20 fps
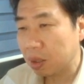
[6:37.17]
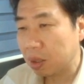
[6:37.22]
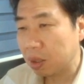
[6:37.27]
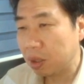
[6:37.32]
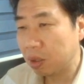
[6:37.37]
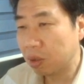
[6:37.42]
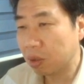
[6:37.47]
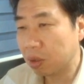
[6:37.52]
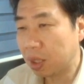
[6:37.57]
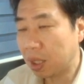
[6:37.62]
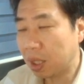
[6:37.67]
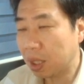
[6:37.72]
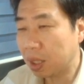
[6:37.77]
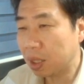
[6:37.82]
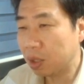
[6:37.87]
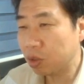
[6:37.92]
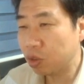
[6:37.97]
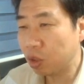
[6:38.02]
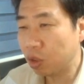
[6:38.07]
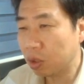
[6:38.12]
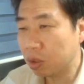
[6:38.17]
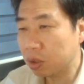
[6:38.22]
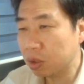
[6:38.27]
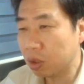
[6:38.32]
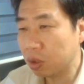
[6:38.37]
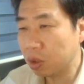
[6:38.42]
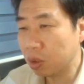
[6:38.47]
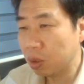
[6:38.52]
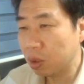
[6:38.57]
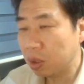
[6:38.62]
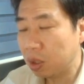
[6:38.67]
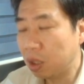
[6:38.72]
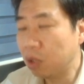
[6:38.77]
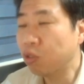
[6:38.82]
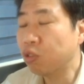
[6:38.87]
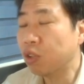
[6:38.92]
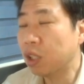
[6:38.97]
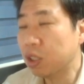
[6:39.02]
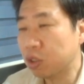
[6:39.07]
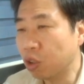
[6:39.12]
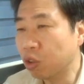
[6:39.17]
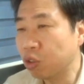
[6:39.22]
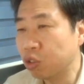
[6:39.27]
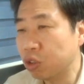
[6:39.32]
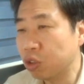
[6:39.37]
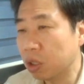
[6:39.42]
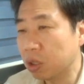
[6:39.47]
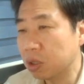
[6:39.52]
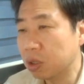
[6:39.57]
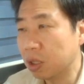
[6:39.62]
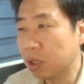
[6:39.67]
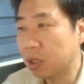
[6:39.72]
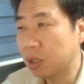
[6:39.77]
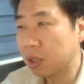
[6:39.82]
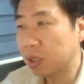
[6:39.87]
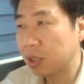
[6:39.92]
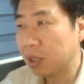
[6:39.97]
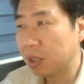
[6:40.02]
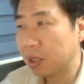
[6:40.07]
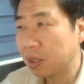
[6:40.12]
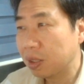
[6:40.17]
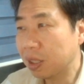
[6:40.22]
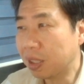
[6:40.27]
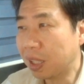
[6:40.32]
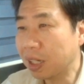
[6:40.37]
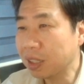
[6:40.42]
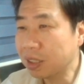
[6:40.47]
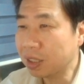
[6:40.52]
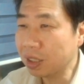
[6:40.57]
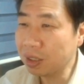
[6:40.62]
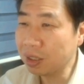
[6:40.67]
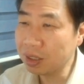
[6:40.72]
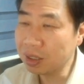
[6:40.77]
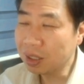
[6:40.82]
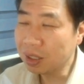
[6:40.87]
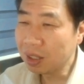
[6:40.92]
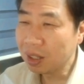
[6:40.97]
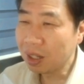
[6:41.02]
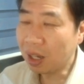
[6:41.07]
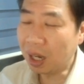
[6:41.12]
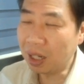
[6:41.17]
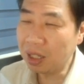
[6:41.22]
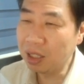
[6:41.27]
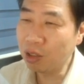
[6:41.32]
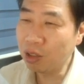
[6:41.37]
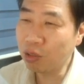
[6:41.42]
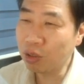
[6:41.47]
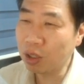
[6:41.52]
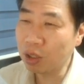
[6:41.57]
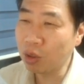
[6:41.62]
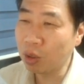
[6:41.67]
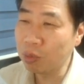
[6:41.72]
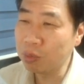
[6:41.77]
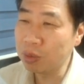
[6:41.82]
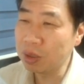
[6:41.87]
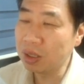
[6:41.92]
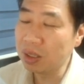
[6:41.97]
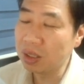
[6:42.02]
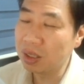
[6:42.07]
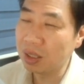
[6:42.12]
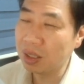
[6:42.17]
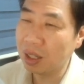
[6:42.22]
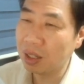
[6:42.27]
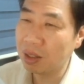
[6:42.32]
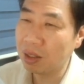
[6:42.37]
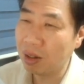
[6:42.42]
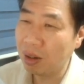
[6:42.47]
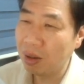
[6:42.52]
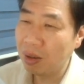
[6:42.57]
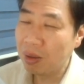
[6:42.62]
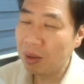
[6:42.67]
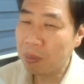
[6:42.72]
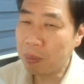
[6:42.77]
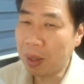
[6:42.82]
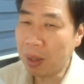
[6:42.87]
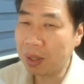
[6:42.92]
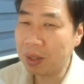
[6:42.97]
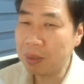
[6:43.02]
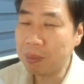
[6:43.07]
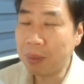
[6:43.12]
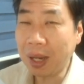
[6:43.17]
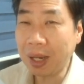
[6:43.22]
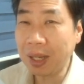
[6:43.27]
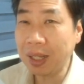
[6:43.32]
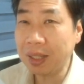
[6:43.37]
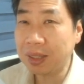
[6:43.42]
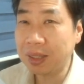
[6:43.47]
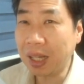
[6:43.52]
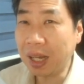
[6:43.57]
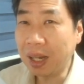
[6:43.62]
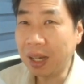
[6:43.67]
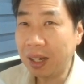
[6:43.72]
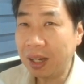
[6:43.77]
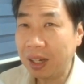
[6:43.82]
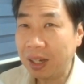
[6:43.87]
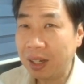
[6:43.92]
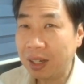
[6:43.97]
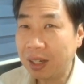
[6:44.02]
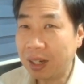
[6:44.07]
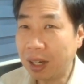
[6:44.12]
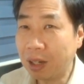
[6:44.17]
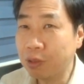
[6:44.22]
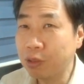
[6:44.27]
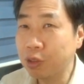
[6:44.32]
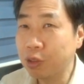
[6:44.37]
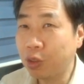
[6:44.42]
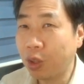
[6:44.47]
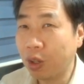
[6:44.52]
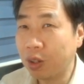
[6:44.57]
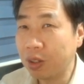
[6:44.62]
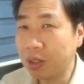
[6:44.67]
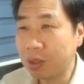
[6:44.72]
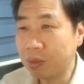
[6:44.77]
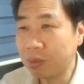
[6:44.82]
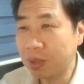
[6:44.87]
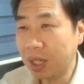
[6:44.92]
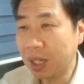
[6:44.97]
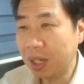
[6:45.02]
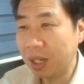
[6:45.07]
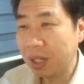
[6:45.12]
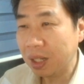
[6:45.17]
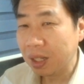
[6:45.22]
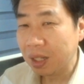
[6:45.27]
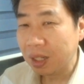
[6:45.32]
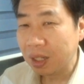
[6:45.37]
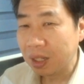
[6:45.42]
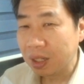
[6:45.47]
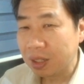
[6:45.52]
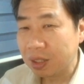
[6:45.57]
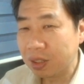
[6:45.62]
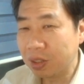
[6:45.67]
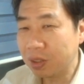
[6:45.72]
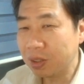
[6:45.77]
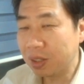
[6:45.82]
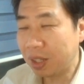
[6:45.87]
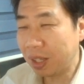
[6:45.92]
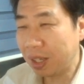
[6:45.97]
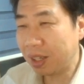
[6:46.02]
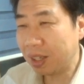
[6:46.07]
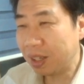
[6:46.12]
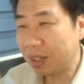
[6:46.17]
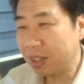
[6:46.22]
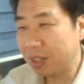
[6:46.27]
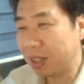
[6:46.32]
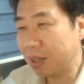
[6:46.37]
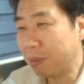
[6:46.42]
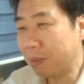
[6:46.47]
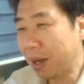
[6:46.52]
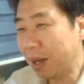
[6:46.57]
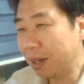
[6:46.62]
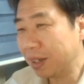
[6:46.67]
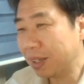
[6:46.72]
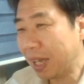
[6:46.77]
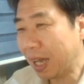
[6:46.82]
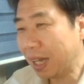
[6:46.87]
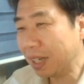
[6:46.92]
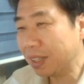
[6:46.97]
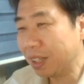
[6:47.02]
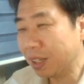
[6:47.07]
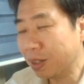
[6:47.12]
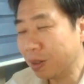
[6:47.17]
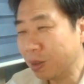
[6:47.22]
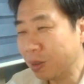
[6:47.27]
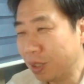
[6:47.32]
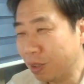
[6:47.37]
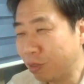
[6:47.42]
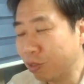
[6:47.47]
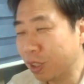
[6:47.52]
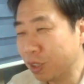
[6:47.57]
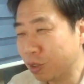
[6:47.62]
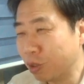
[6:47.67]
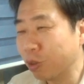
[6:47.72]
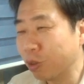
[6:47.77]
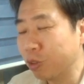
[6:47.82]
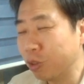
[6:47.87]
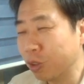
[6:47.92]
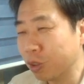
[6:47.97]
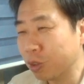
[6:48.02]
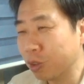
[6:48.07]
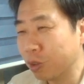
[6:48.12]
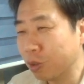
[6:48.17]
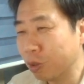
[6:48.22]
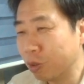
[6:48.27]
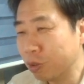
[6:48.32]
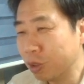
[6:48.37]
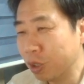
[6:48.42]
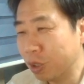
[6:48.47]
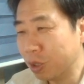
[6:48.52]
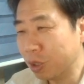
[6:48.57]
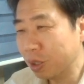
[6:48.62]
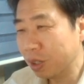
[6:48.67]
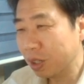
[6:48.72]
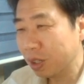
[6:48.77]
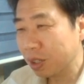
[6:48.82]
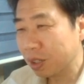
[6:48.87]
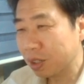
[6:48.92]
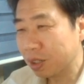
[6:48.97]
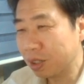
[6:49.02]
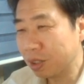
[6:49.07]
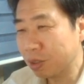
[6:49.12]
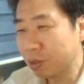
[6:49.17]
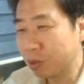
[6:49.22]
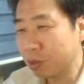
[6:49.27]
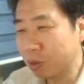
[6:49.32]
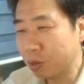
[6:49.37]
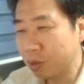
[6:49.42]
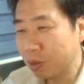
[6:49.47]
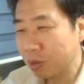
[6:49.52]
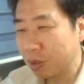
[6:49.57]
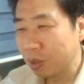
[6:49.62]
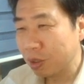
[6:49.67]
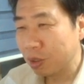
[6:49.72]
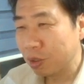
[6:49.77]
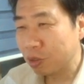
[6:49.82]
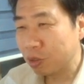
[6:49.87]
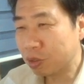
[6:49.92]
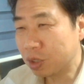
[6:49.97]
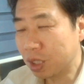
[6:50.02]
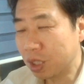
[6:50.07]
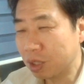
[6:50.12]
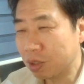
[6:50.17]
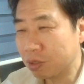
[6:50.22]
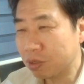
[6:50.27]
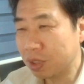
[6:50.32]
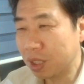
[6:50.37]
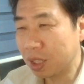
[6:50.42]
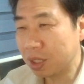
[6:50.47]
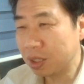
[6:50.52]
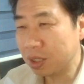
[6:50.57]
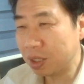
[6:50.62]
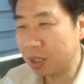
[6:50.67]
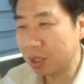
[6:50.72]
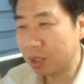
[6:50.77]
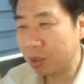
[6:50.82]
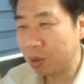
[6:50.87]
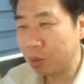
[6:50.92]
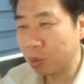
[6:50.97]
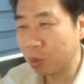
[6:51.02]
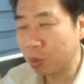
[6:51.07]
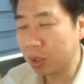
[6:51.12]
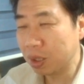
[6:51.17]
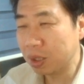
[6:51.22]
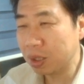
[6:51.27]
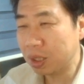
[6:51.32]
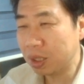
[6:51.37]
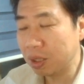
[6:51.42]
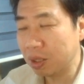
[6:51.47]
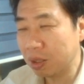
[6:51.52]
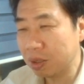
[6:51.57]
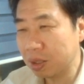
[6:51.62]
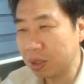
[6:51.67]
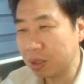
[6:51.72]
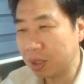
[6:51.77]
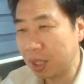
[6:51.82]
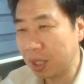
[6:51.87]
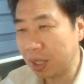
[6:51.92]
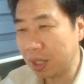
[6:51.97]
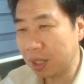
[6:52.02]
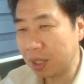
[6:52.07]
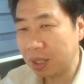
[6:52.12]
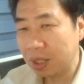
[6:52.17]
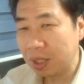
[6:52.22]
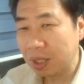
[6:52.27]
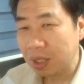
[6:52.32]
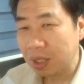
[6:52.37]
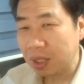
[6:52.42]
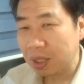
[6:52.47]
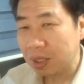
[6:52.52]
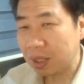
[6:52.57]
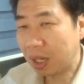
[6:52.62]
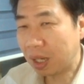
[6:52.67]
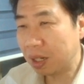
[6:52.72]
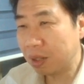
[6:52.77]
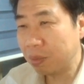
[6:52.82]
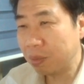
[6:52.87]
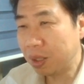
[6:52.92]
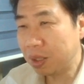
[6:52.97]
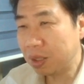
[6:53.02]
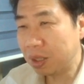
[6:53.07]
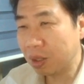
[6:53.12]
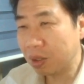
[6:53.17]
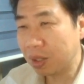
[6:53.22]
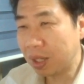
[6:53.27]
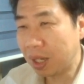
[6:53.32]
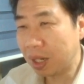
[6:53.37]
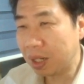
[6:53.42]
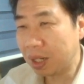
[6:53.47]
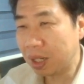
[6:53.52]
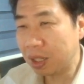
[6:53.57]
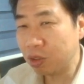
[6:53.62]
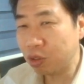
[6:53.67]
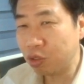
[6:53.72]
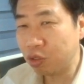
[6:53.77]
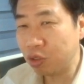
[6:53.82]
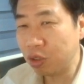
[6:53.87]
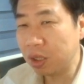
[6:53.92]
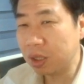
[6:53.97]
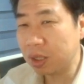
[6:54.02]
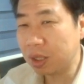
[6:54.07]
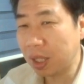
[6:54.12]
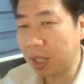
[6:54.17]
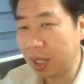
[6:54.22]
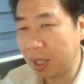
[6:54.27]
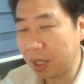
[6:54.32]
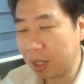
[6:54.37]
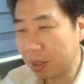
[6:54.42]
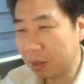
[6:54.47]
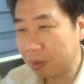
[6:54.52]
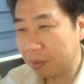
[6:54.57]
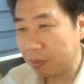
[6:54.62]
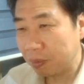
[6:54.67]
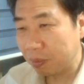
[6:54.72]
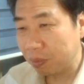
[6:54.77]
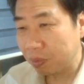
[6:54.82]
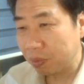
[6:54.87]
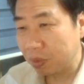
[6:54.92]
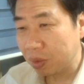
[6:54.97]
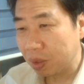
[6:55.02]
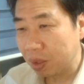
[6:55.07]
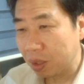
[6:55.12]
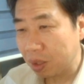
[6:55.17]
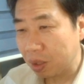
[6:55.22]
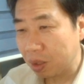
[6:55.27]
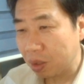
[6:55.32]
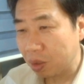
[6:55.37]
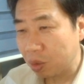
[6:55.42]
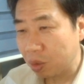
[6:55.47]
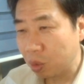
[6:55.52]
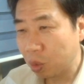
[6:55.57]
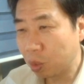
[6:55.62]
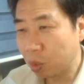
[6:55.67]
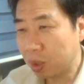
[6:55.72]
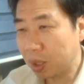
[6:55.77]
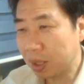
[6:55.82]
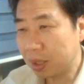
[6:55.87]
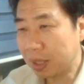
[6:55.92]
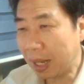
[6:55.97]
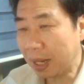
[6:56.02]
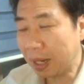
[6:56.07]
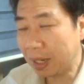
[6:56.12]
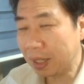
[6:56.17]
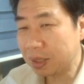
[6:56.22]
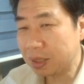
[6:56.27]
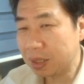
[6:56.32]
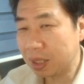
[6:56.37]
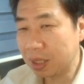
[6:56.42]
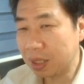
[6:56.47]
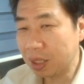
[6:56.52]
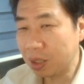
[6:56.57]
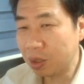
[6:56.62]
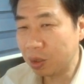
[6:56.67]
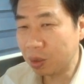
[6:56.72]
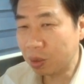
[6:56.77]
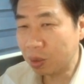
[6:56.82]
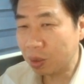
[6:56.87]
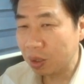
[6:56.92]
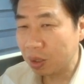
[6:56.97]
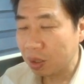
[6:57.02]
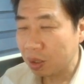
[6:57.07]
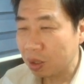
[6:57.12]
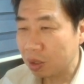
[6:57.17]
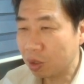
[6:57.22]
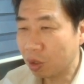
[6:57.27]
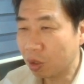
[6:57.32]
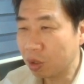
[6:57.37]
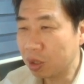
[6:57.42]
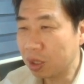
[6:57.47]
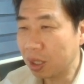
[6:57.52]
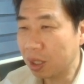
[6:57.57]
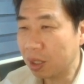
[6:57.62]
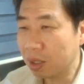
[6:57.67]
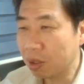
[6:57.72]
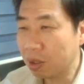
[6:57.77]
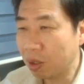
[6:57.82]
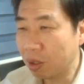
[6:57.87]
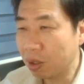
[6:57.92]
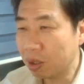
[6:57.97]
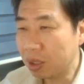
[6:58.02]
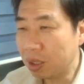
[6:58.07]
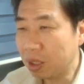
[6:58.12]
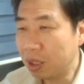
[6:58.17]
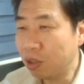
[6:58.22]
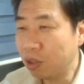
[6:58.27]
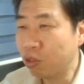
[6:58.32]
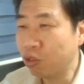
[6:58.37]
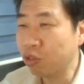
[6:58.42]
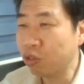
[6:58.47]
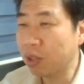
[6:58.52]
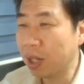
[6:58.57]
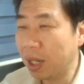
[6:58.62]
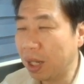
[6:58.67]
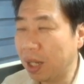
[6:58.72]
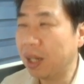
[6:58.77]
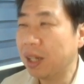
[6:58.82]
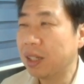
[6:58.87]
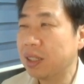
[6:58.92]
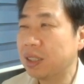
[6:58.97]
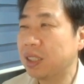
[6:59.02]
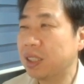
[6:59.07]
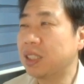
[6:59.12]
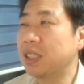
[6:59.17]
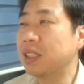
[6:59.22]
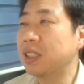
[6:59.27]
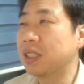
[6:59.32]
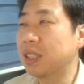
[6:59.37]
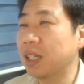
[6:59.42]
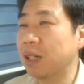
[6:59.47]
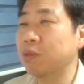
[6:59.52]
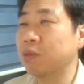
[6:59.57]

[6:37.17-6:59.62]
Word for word: 이렇게 한 칸 뛰었거든요. 이수가 정수였어요. 근데 그 당신은 아 이수가 너무 느슨해서 백이 망했다 라고 되어 있습니다. 그런데 이게 망한 게 아니에요. 이수가 정수였던 거고요. 그리고 유창혁 구단이 여기를 이었는데 다음에 이제 여기 한 칸 뛸 때 이렇게 나갔잖아요. 여기에서 이수가 진짜